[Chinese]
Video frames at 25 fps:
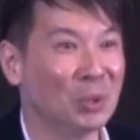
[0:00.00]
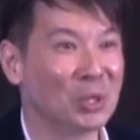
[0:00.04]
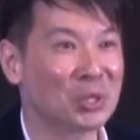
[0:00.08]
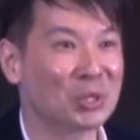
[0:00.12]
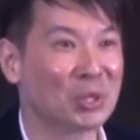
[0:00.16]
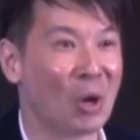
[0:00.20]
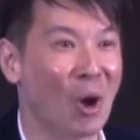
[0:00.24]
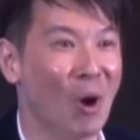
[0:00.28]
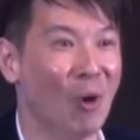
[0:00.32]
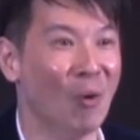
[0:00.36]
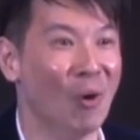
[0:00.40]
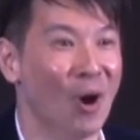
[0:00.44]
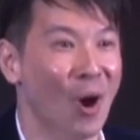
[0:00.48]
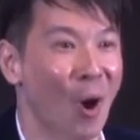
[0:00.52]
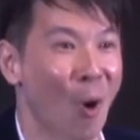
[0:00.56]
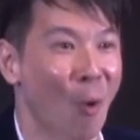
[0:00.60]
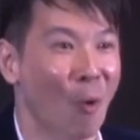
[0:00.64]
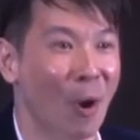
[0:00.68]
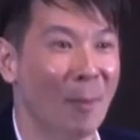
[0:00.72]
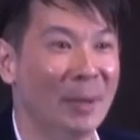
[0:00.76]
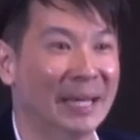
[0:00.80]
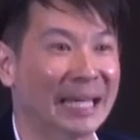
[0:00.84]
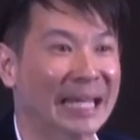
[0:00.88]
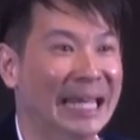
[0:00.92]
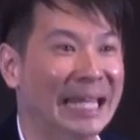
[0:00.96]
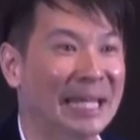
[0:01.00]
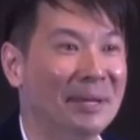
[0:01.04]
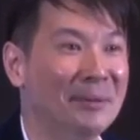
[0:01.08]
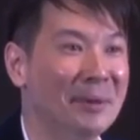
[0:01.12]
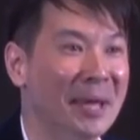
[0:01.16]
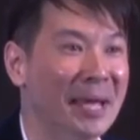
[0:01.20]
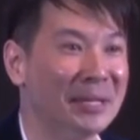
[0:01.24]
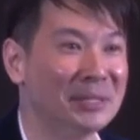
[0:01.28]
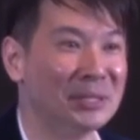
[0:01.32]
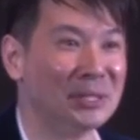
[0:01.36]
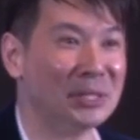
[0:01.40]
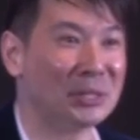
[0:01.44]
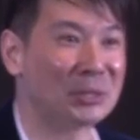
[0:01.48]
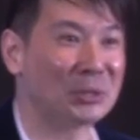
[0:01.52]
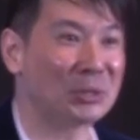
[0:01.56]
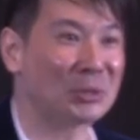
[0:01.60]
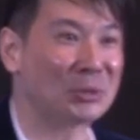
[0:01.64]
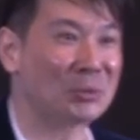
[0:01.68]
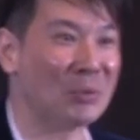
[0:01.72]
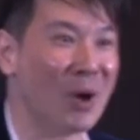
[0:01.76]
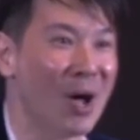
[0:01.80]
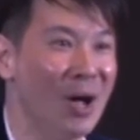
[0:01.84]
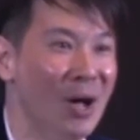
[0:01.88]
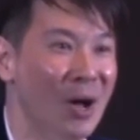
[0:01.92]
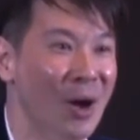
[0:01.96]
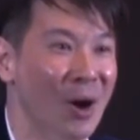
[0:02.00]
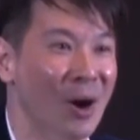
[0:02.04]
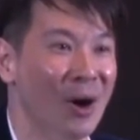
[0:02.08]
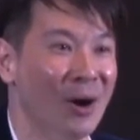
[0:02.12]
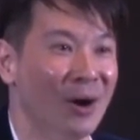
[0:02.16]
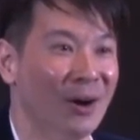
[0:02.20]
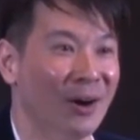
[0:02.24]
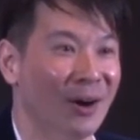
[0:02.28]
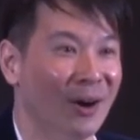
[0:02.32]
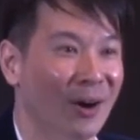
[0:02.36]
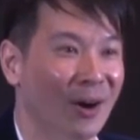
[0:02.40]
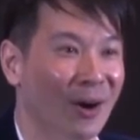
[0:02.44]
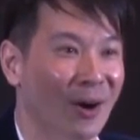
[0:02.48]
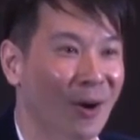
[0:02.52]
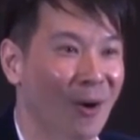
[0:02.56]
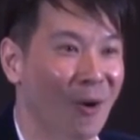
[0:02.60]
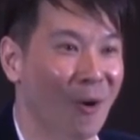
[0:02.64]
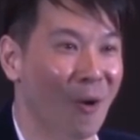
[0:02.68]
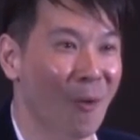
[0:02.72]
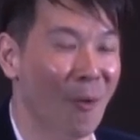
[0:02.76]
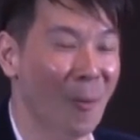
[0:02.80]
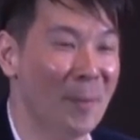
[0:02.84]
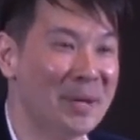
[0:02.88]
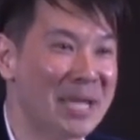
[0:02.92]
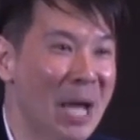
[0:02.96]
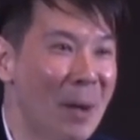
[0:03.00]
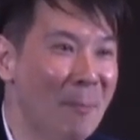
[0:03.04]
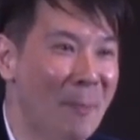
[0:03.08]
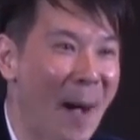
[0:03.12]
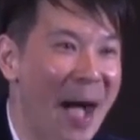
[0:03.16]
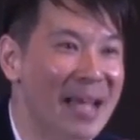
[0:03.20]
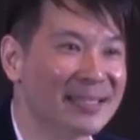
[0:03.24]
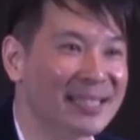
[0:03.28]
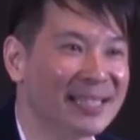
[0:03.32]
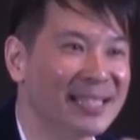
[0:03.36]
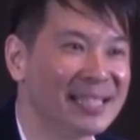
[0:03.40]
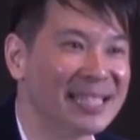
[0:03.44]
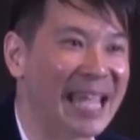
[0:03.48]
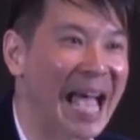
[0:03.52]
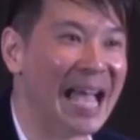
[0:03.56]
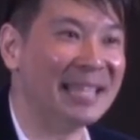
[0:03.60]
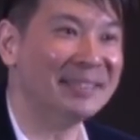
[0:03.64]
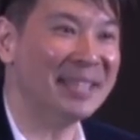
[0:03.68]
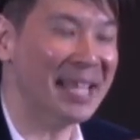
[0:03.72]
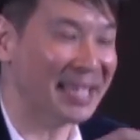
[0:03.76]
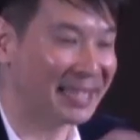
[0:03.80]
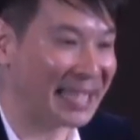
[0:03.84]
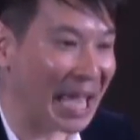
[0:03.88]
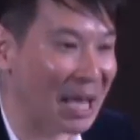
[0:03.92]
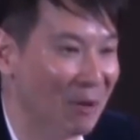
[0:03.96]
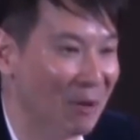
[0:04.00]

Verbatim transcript: 很多时候我们立约就是说，我们要把这个产